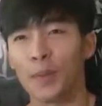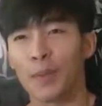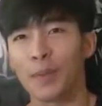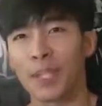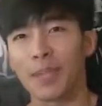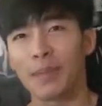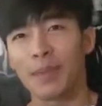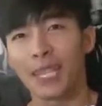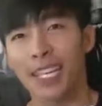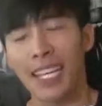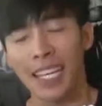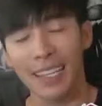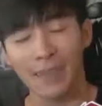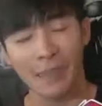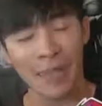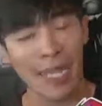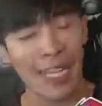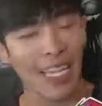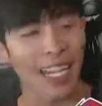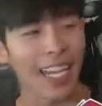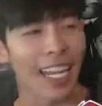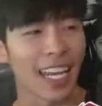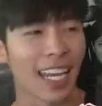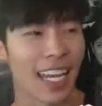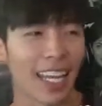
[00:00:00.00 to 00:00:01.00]
ไม่ไม่ไม่
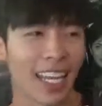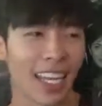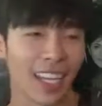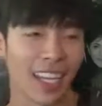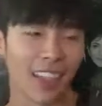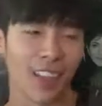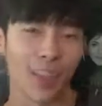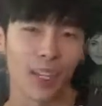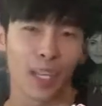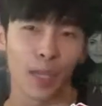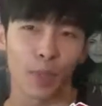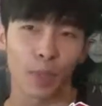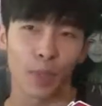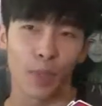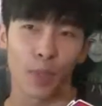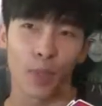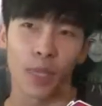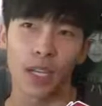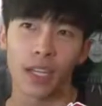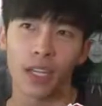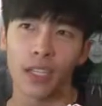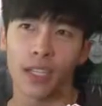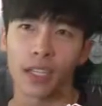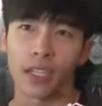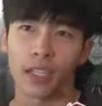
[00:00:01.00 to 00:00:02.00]
ขนาดเลงหรอกครับ แต่
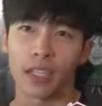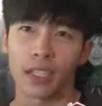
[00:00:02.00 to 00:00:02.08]
ว่า